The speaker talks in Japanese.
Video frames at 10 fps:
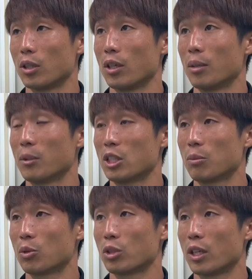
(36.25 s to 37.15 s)
て、まあ、
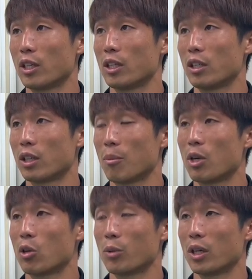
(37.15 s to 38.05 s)
チームとしてはいい
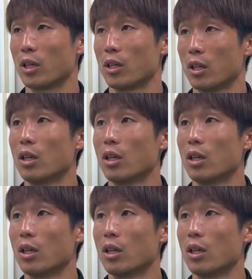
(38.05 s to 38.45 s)
ゲーム運びが